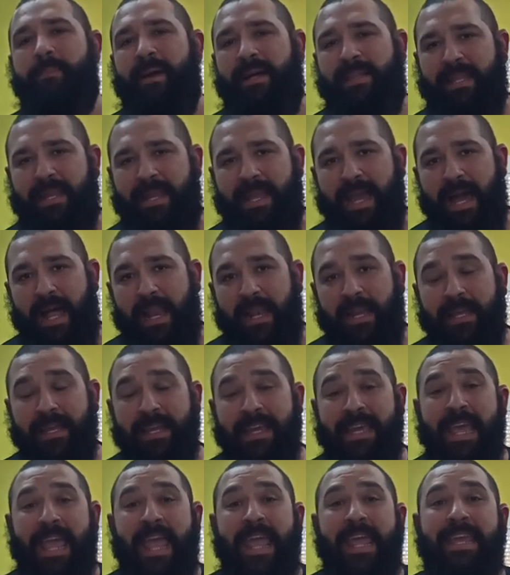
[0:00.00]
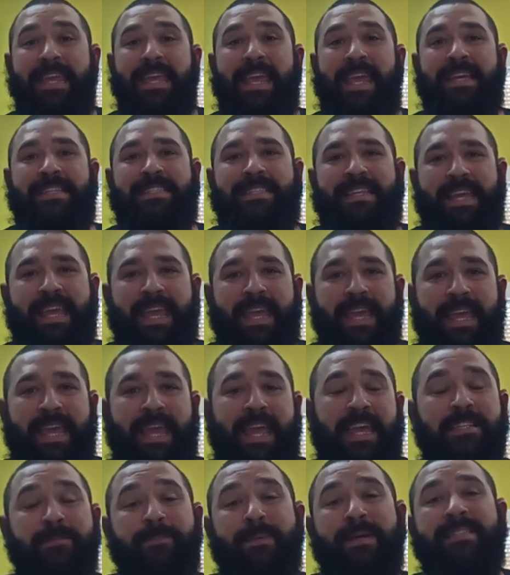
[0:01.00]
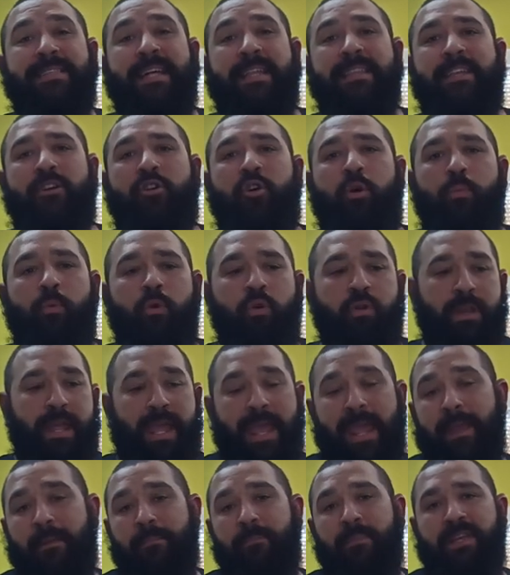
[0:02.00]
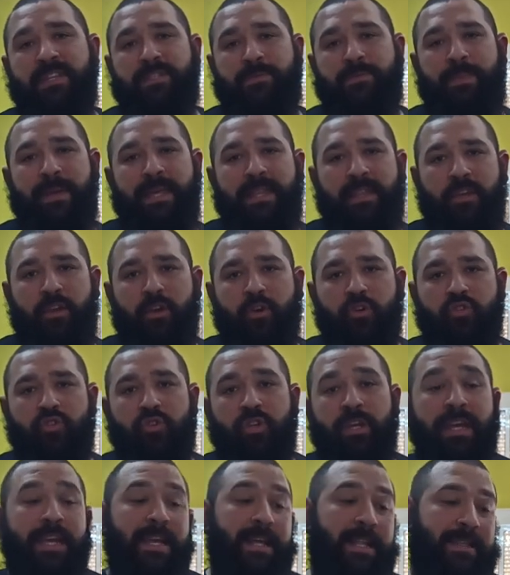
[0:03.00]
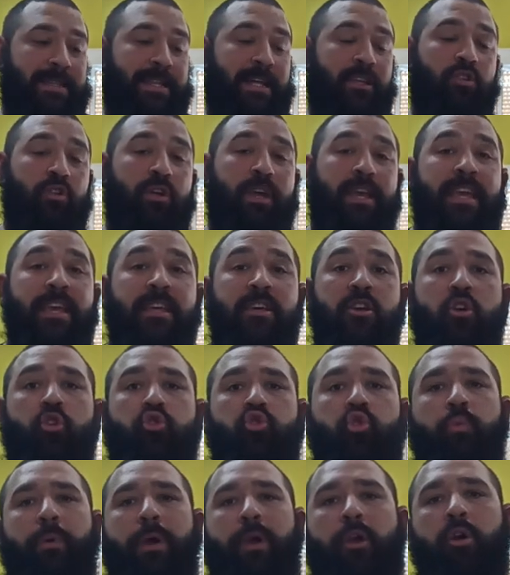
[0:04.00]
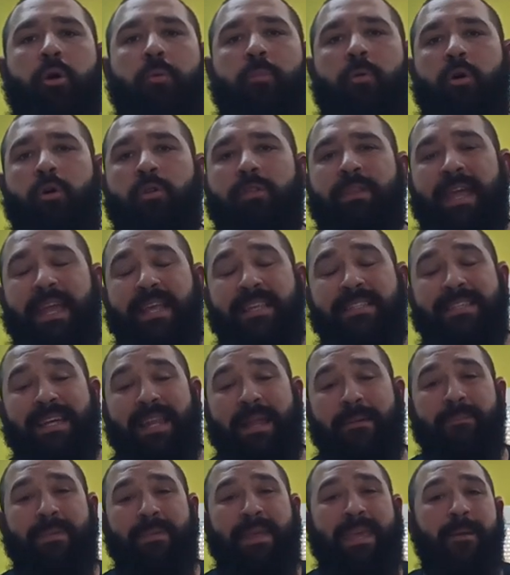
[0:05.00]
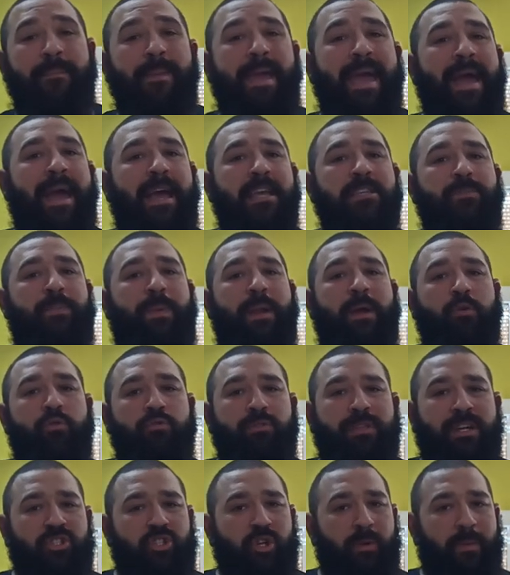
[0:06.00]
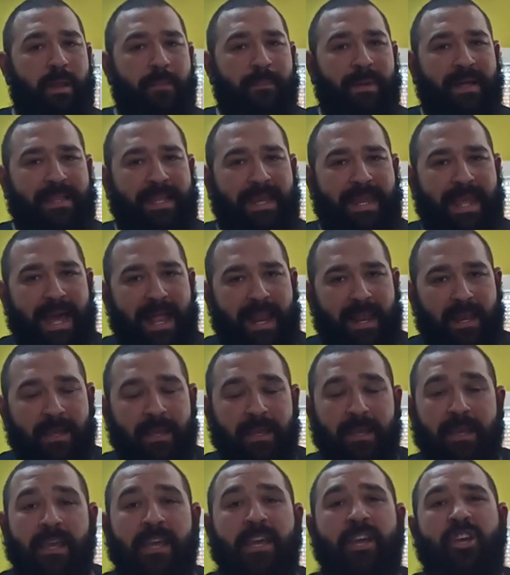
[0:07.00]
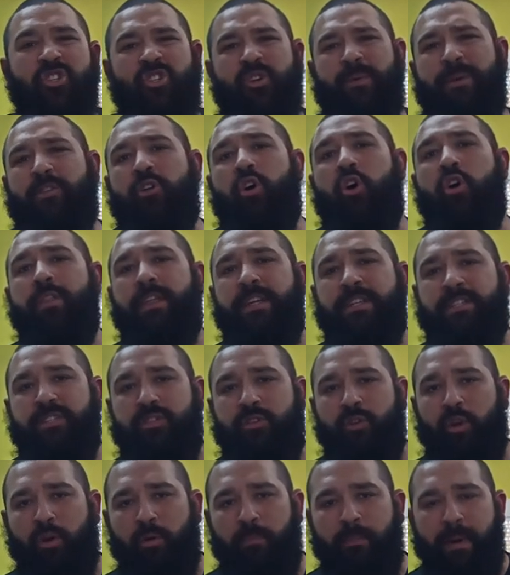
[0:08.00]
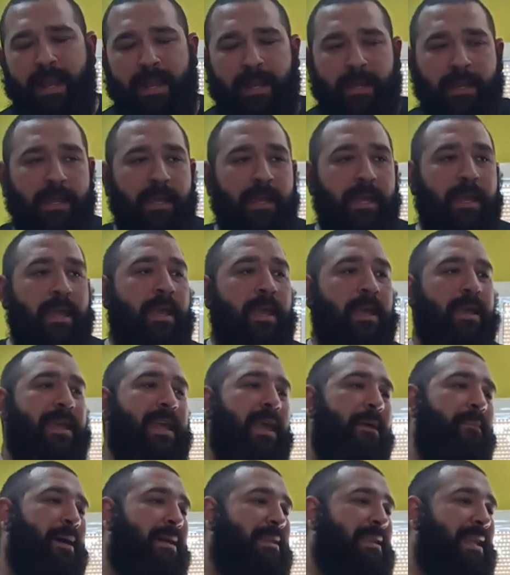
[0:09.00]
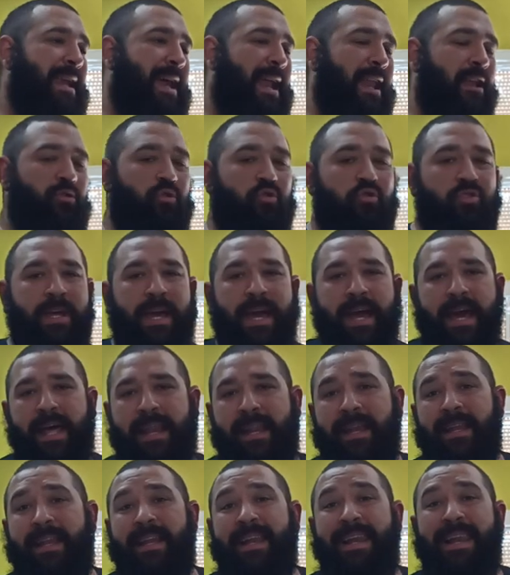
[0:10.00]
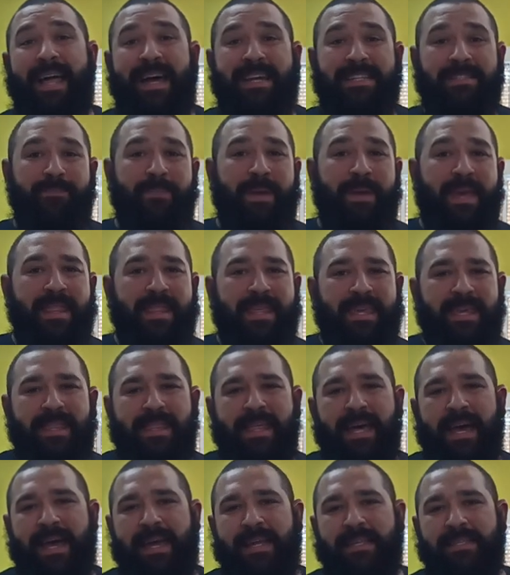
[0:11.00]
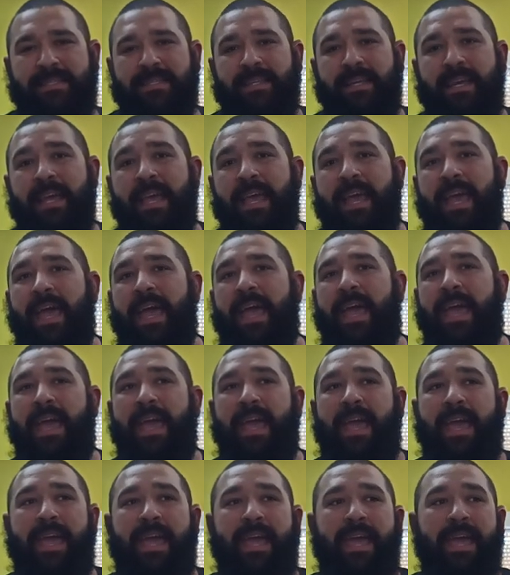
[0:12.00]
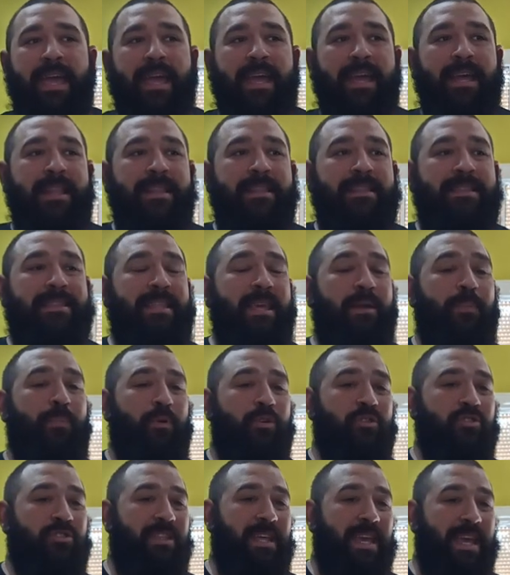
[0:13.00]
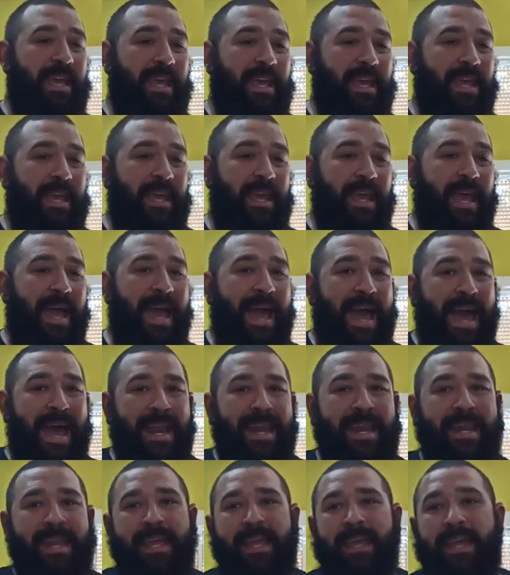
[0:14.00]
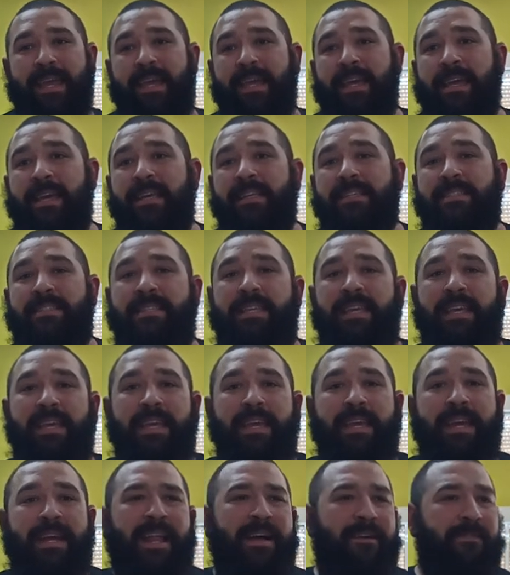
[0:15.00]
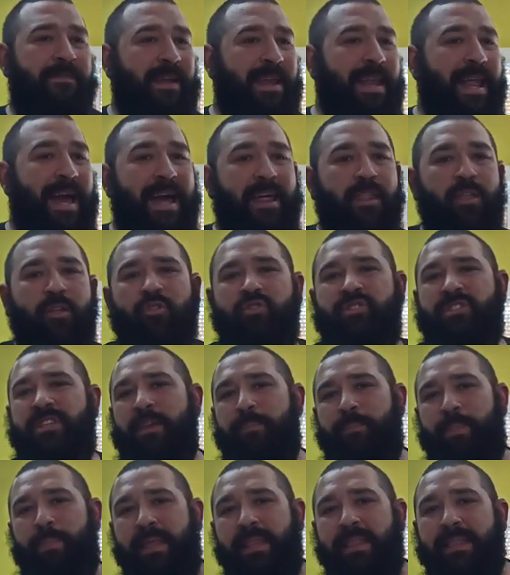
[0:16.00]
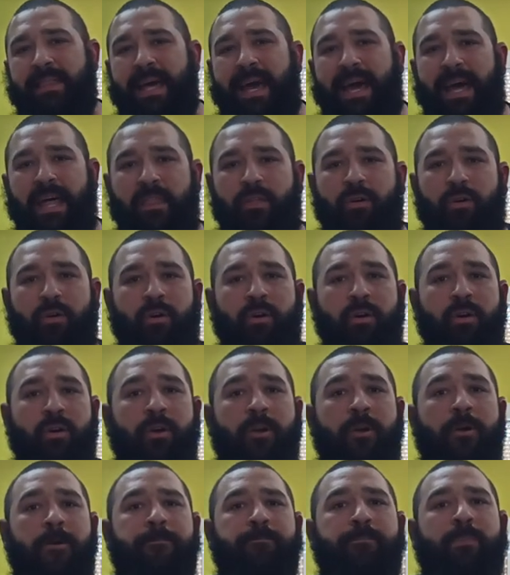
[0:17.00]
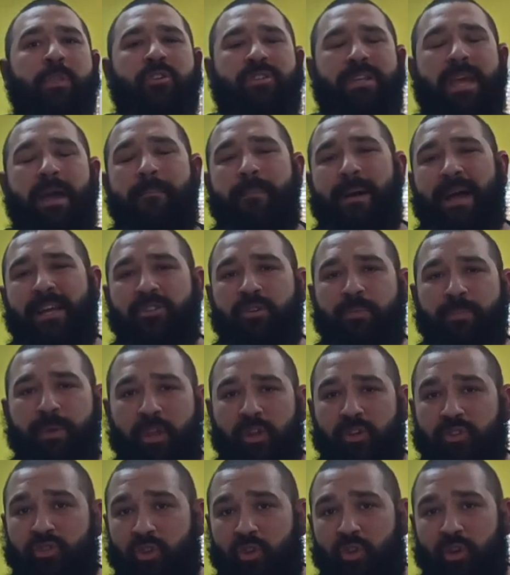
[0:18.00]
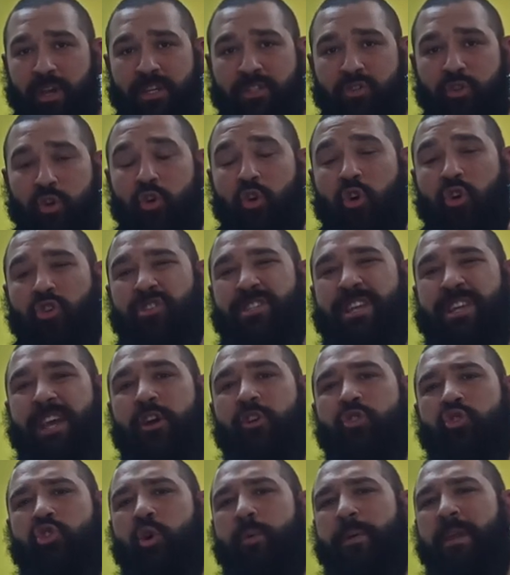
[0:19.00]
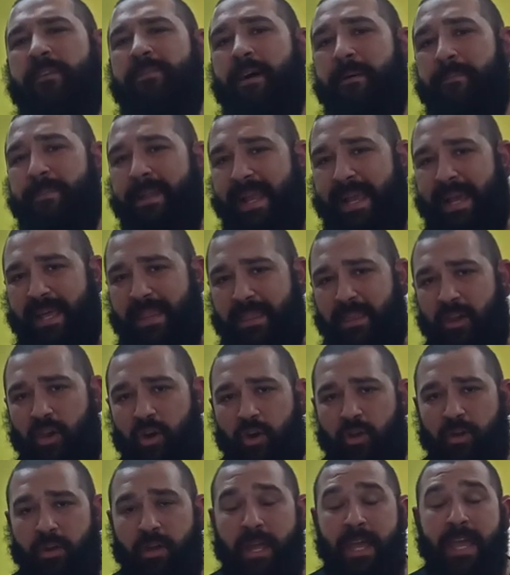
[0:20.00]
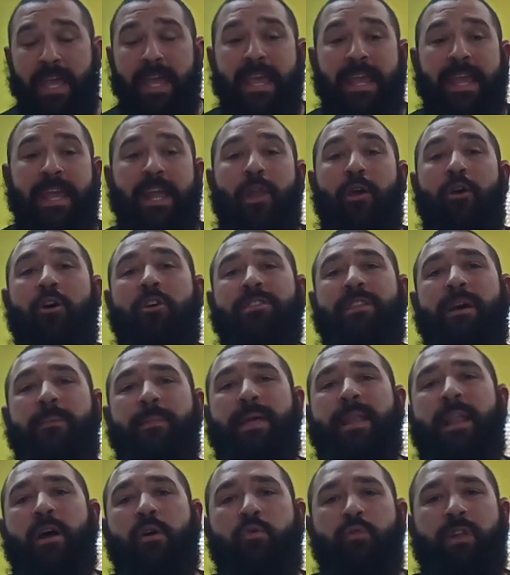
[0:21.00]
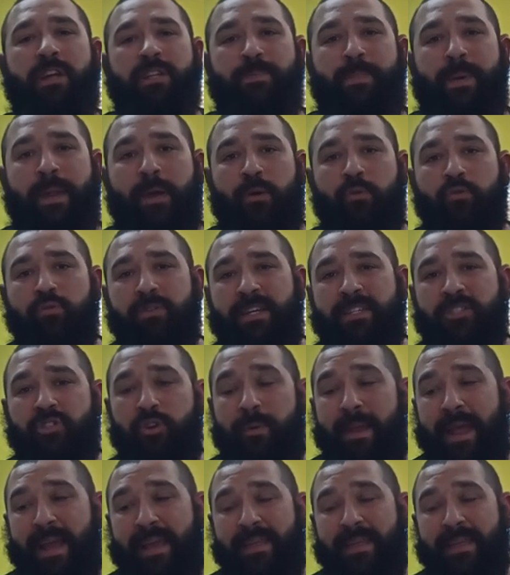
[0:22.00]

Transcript: material. Y es que es bastante común en mis vídeos, tanto de aquí de YouTube como de Instagram, que me hagáis preguntas sobre el material. Sobre todo de Strongman. ¿Qué materiales usar? Las medidas, eh, tipos de agarre, si grafilado, si pintado, o sea, más o menos todo esto, consejos sobre fabricación y luego también algunas preguntas sobre